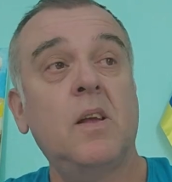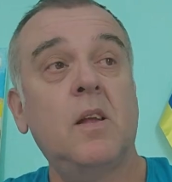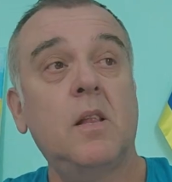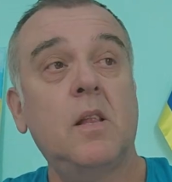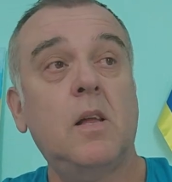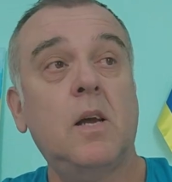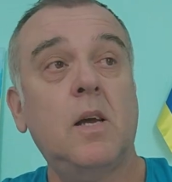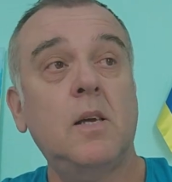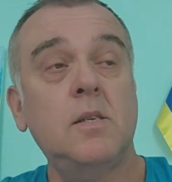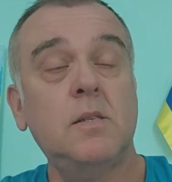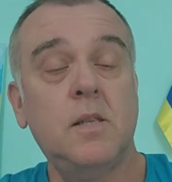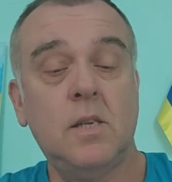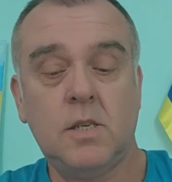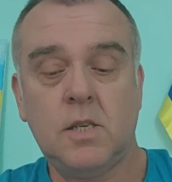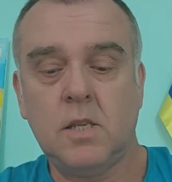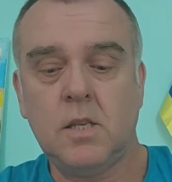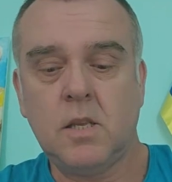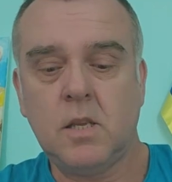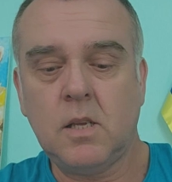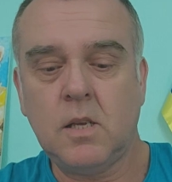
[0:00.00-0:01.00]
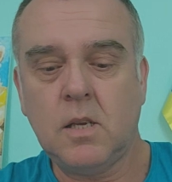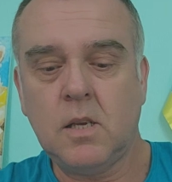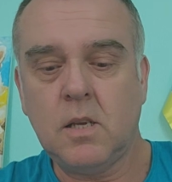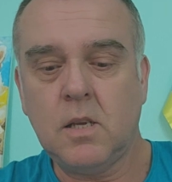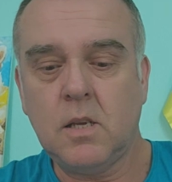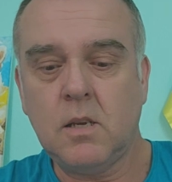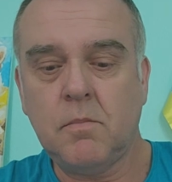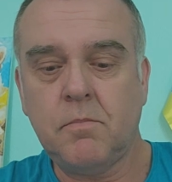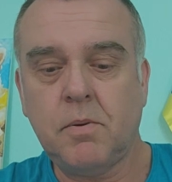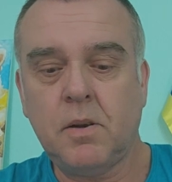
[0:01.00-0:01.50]
Да, и, значит,
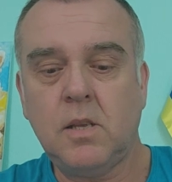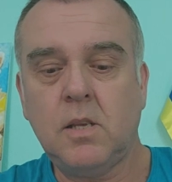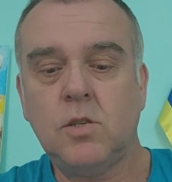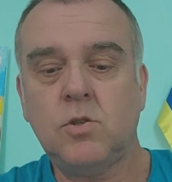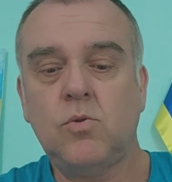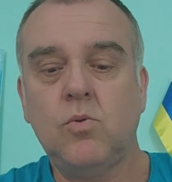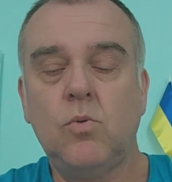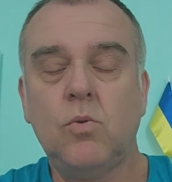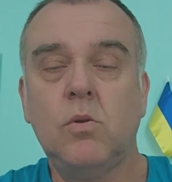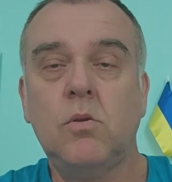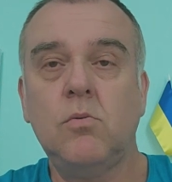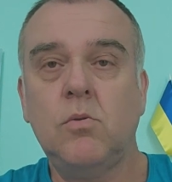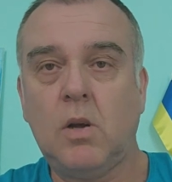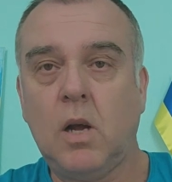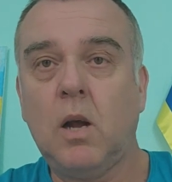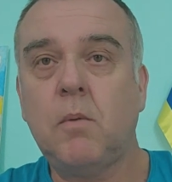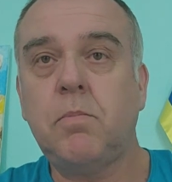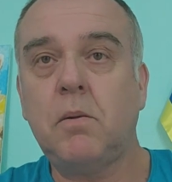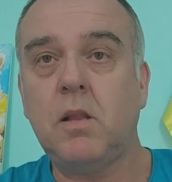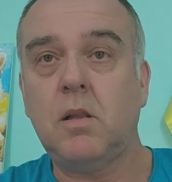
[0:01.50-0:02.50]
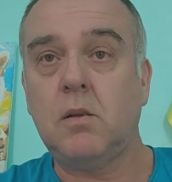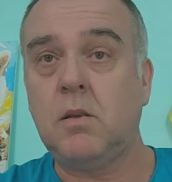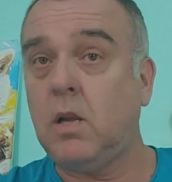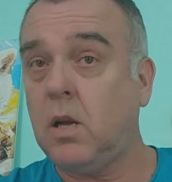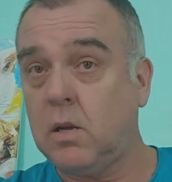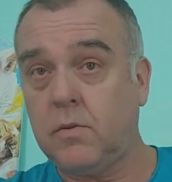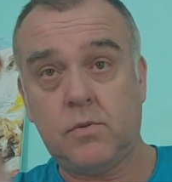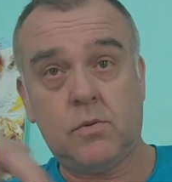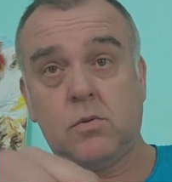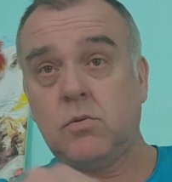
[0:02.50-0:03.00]
э, протестуют. Ну, как,
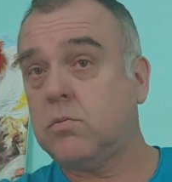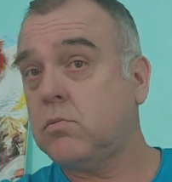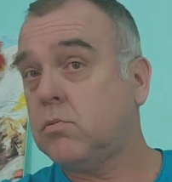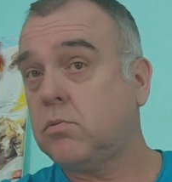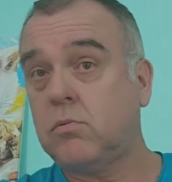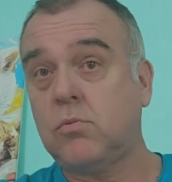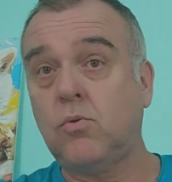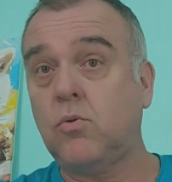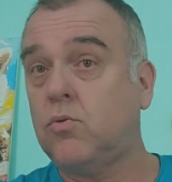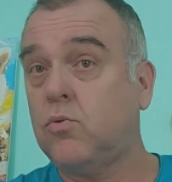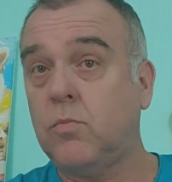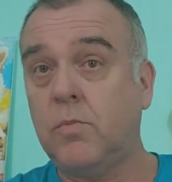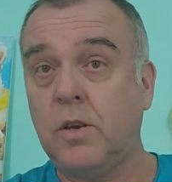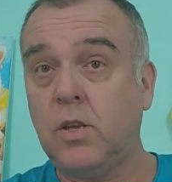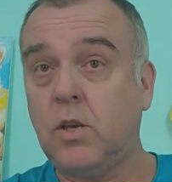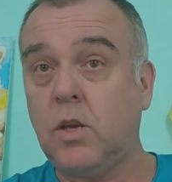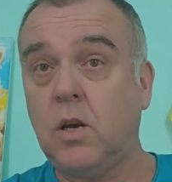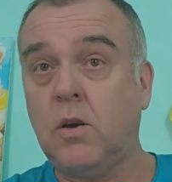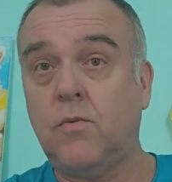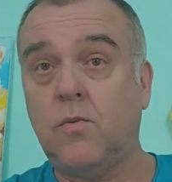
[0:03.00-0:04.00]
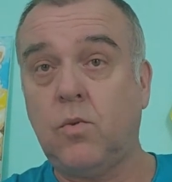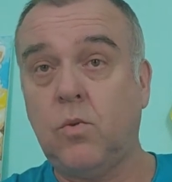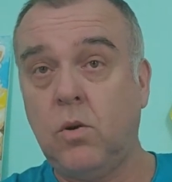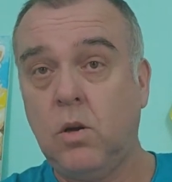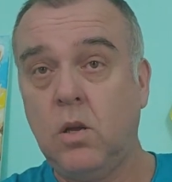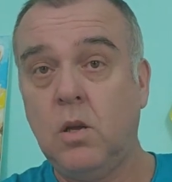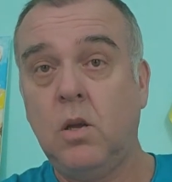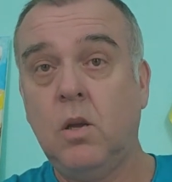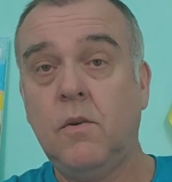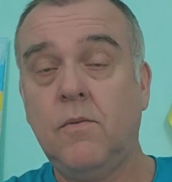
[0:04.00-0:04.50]
да, кто думаете, я
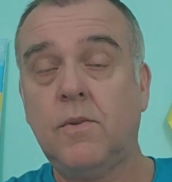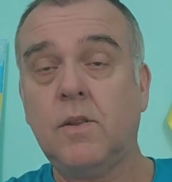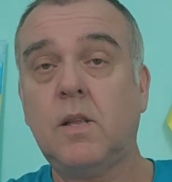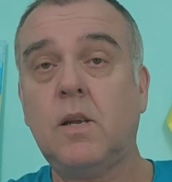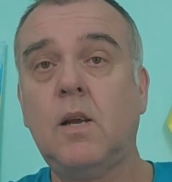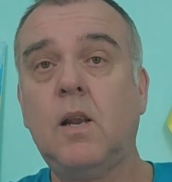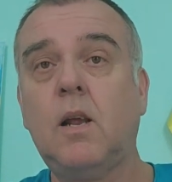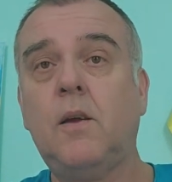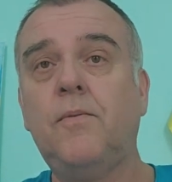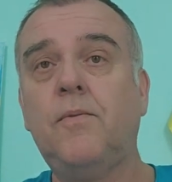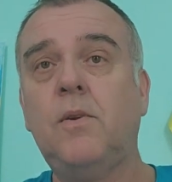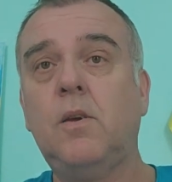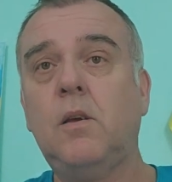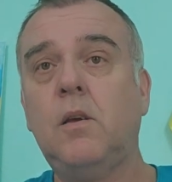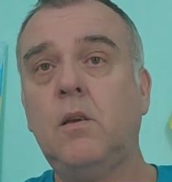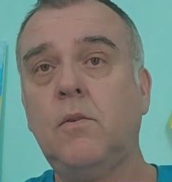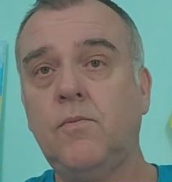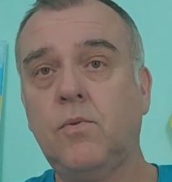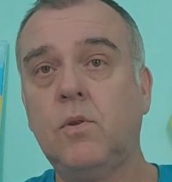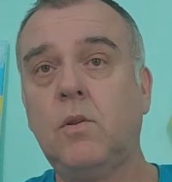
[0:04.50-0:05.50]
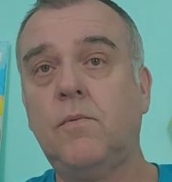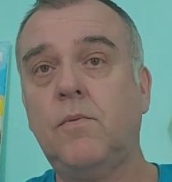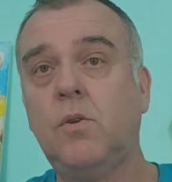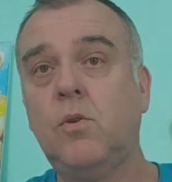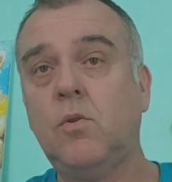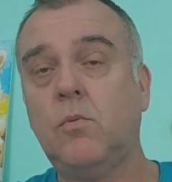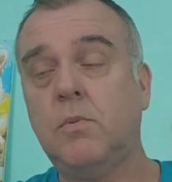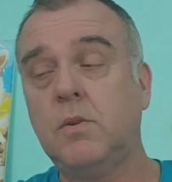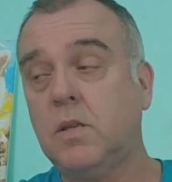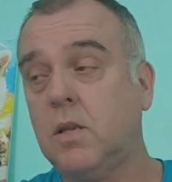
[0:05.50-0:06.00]
вру? Фотографии,
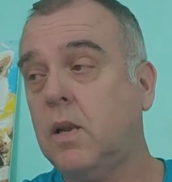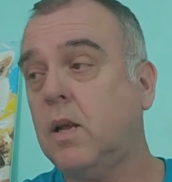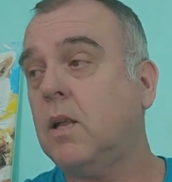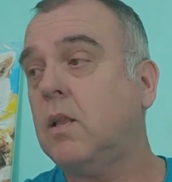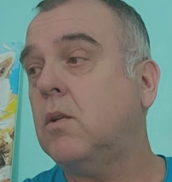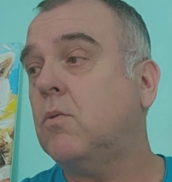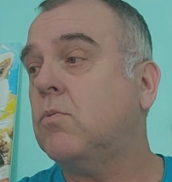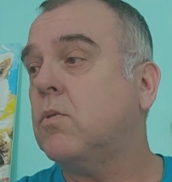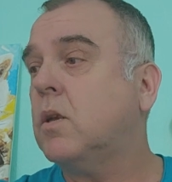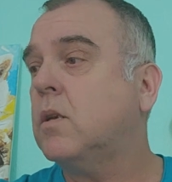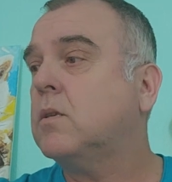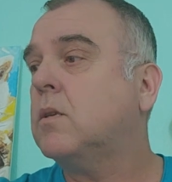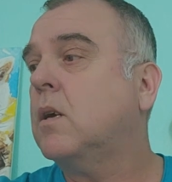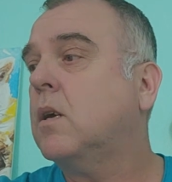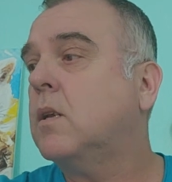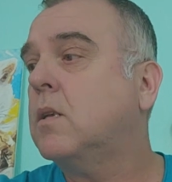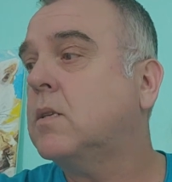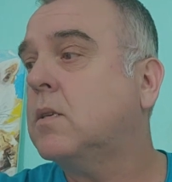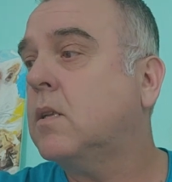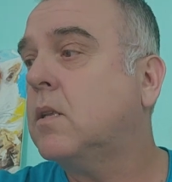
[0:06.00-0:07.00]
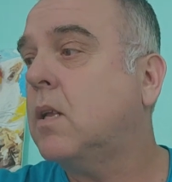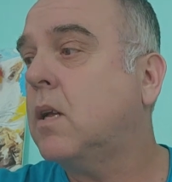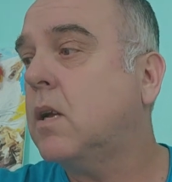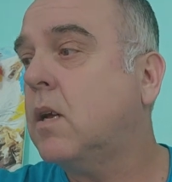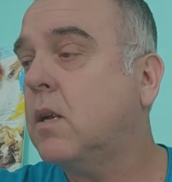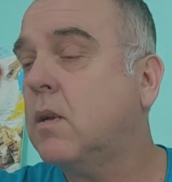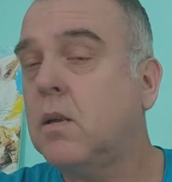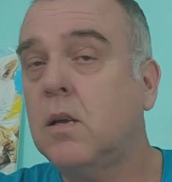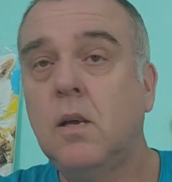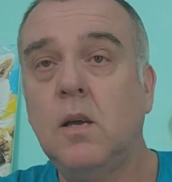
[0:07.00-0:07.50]
фото-видеоматериалы у нас, кажется,
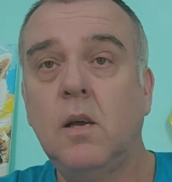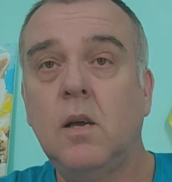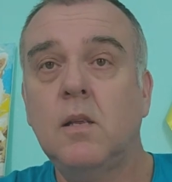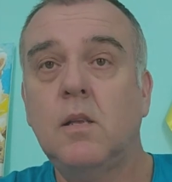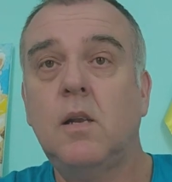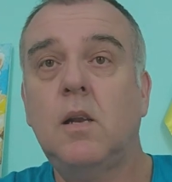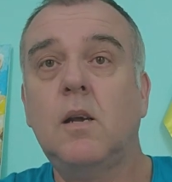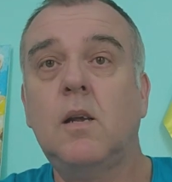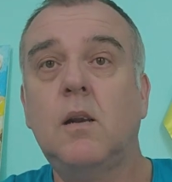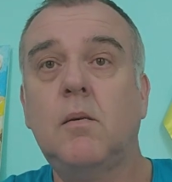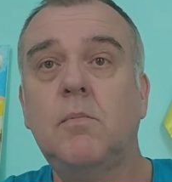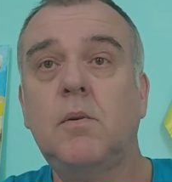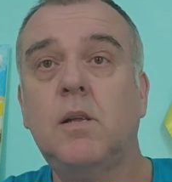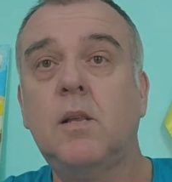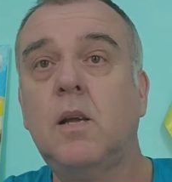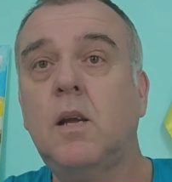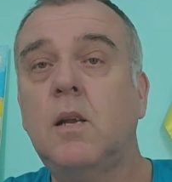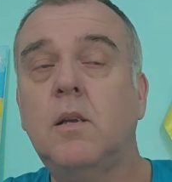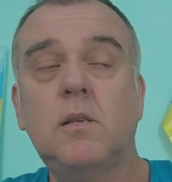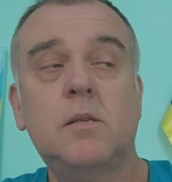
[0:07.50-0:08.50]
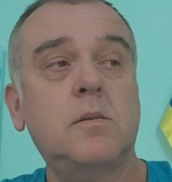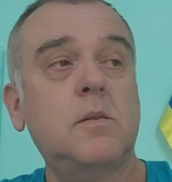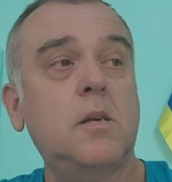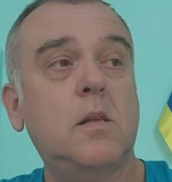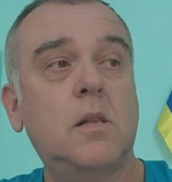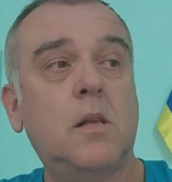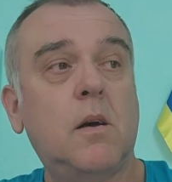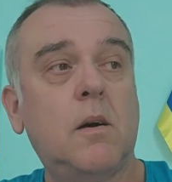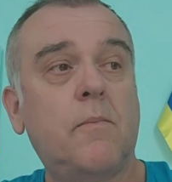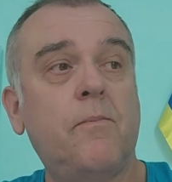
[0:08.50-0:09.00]
на телеграм-канале.
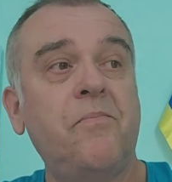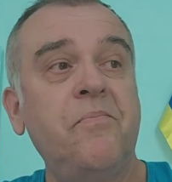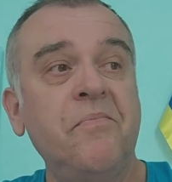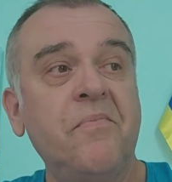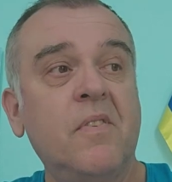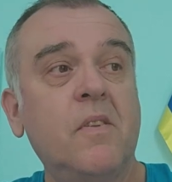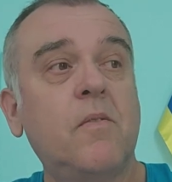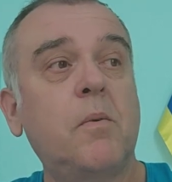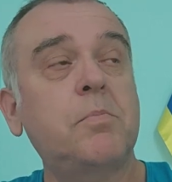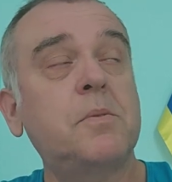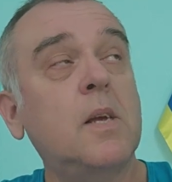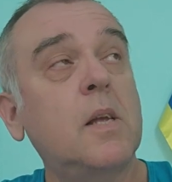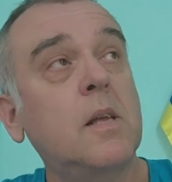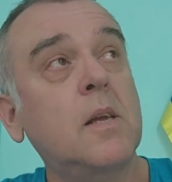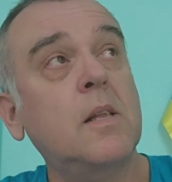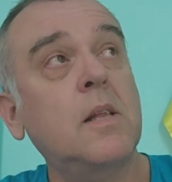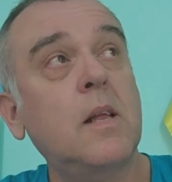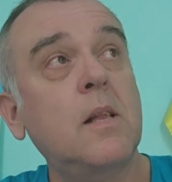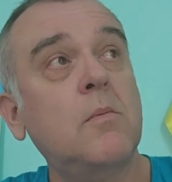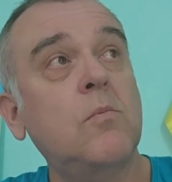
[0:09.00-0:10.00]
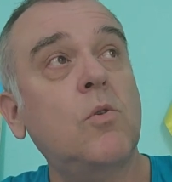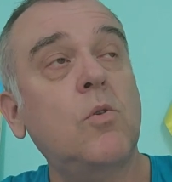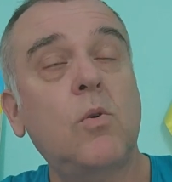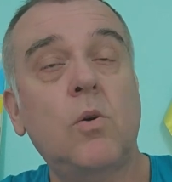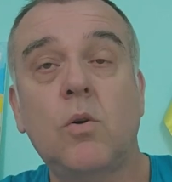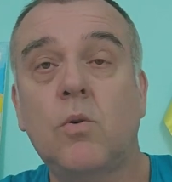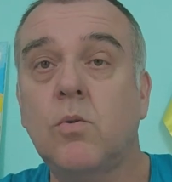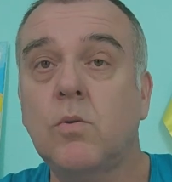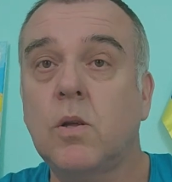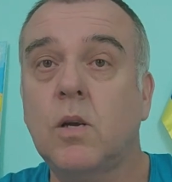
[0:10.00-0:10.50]
Ссылка в описании к данному
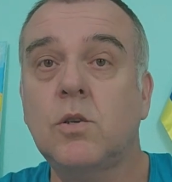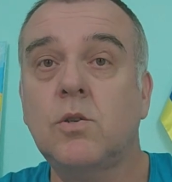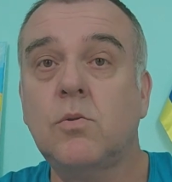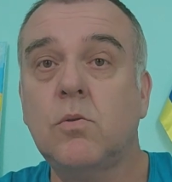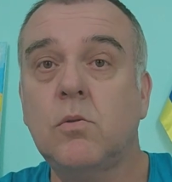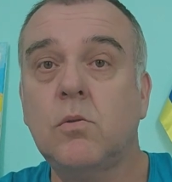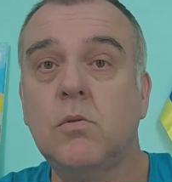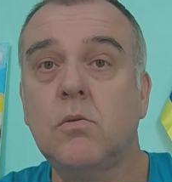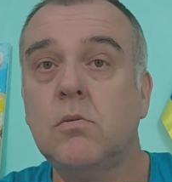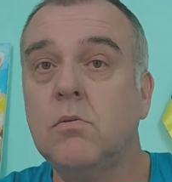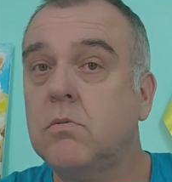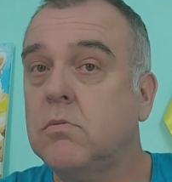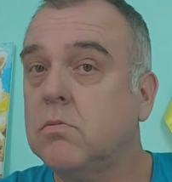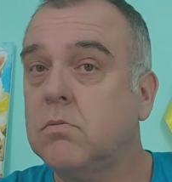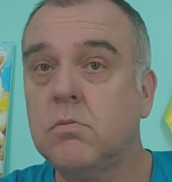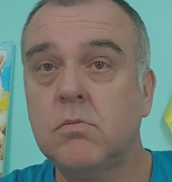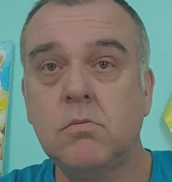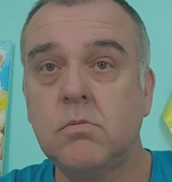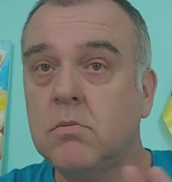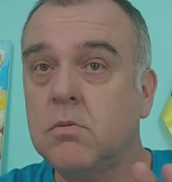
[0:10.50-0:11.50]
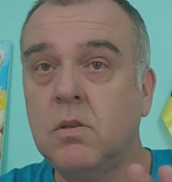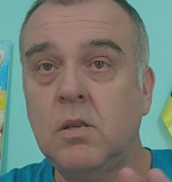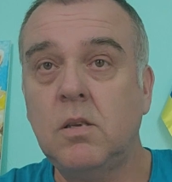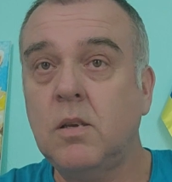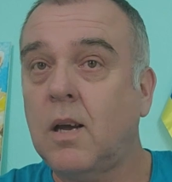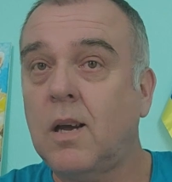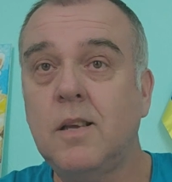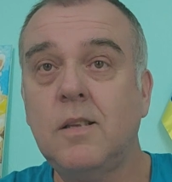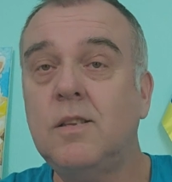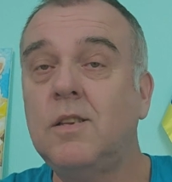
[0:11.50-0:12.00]
ролику. Так что
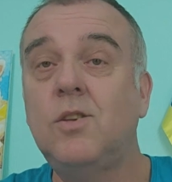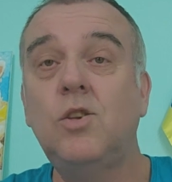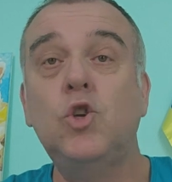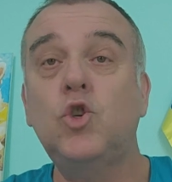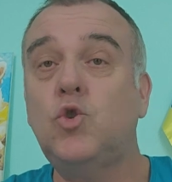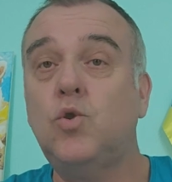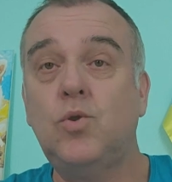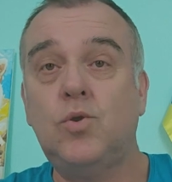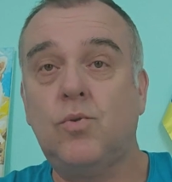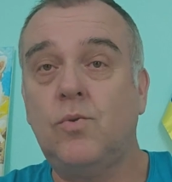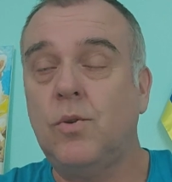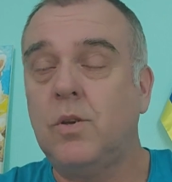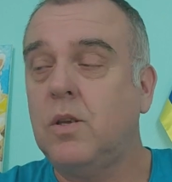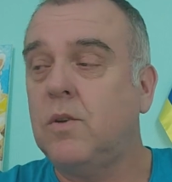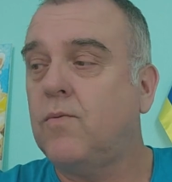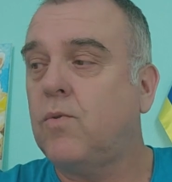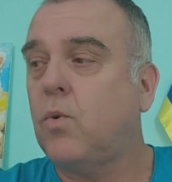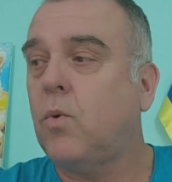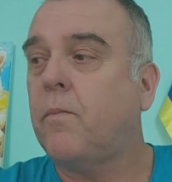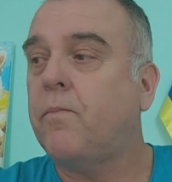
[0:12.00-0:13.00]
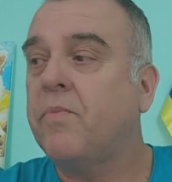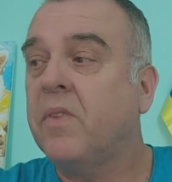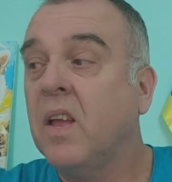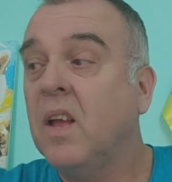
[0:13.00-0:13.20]
а, не шучу и не вру.